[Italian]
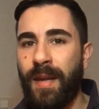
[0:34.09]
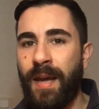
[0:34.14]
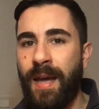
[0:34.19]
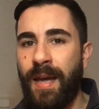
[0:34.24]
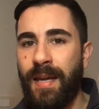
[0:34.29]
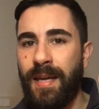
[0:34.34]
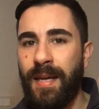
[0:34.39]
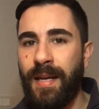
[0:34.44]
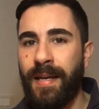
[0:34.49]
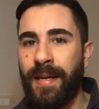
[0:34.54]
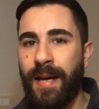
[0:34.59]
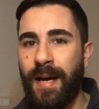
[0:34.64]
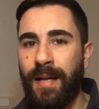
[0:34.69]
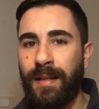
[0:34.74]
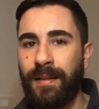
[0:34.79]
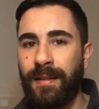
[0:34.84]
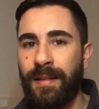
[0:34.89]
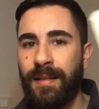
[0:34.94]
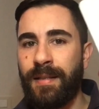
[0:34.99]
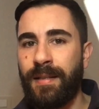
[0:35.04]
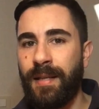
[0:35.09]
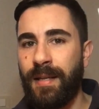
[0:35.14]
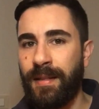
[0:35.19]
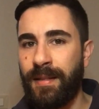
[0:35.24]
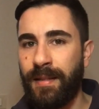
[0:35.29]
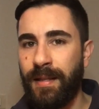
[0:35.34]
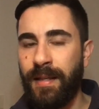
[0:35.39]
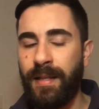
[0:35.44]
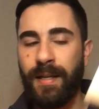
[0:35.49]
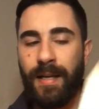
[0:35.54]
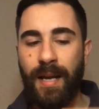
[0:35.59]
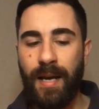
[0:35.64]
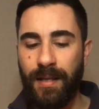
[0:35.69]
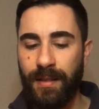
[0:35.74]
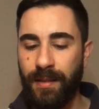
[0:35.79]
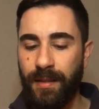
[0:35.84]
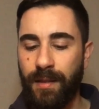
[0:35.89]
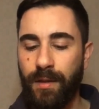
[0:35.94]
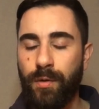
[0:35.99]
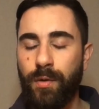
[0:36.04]
è Incandescence, il
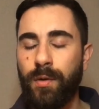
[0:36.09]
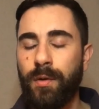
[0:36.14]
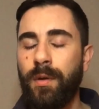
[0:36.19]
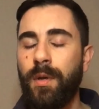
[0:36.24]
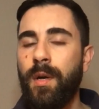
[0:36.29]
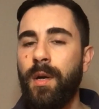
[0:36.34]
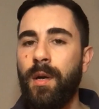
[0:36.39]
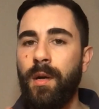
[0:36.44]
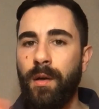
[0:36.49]
classico,